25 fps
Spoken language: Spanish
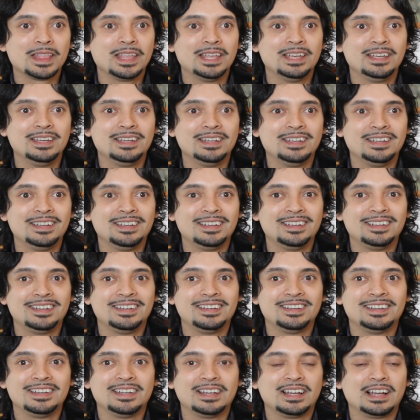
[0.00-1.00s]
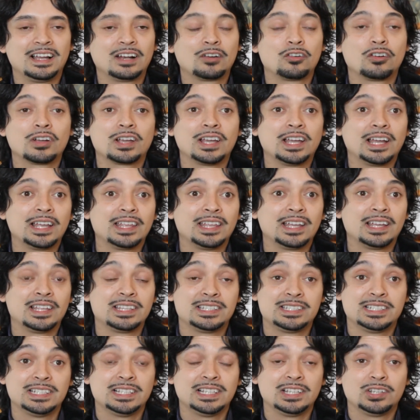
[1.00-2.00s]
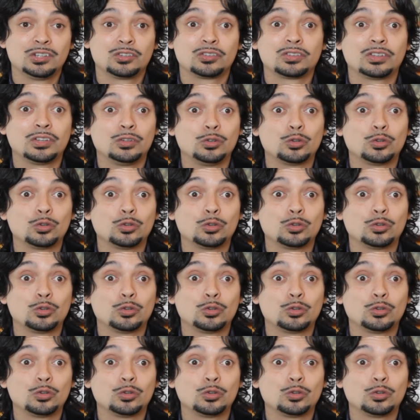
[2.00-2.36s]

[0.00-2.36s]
Y algo que allá en Chile no, se,